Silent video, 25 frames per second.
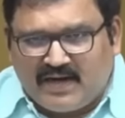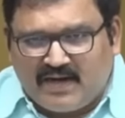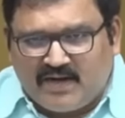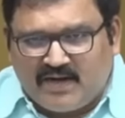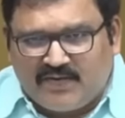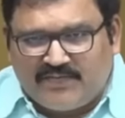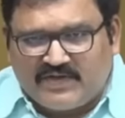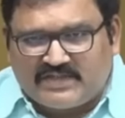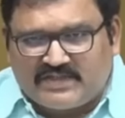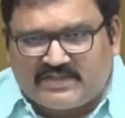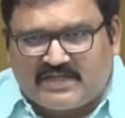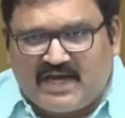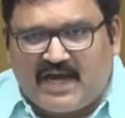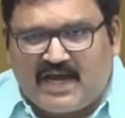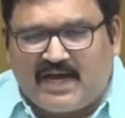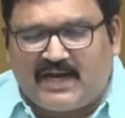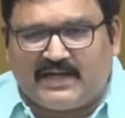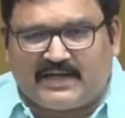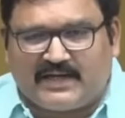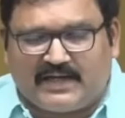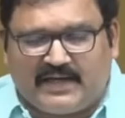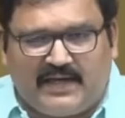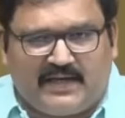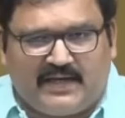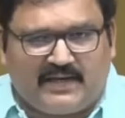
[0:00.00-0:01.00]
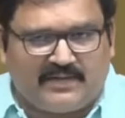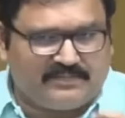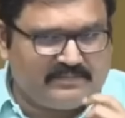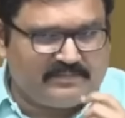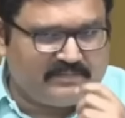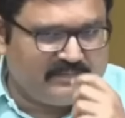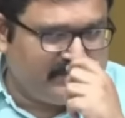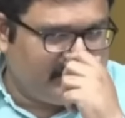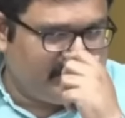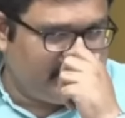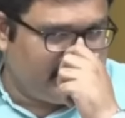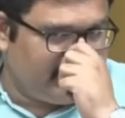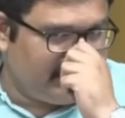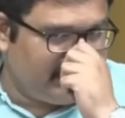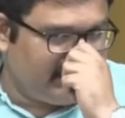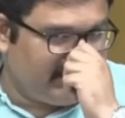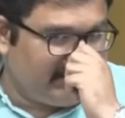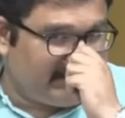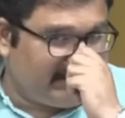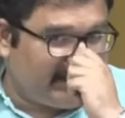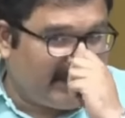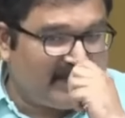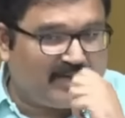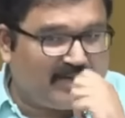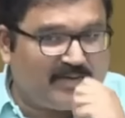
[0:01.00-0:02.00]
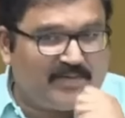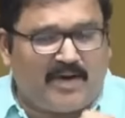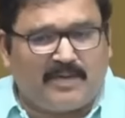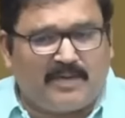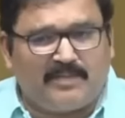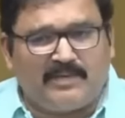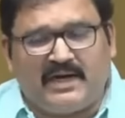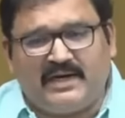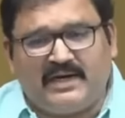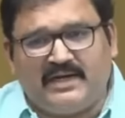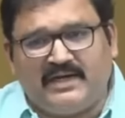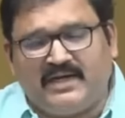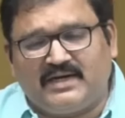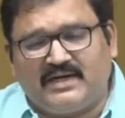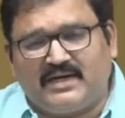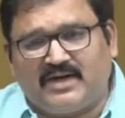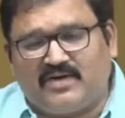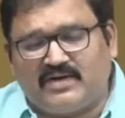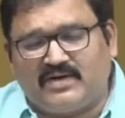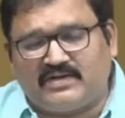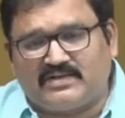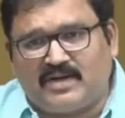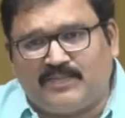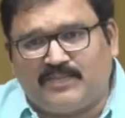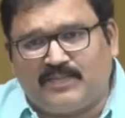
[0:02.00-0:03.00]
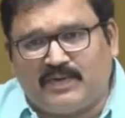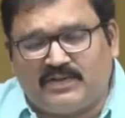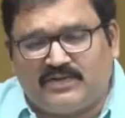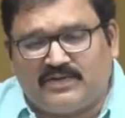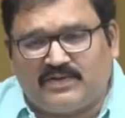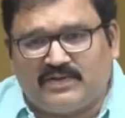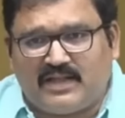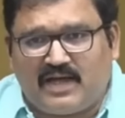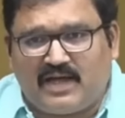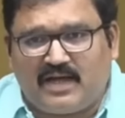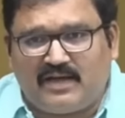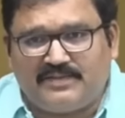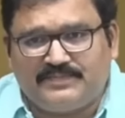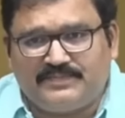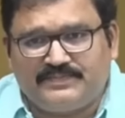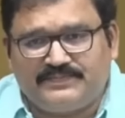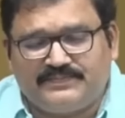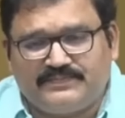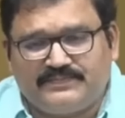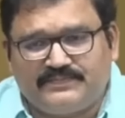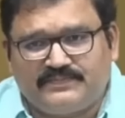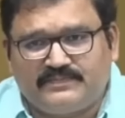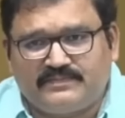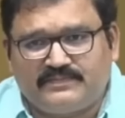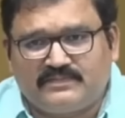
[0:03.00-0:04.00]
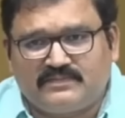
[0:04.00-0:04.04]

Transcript: ఈ రెండు విషయాలకి చంద్రబాబు నాయుడు గారికి ఏమైనా సంబంధం ఉందా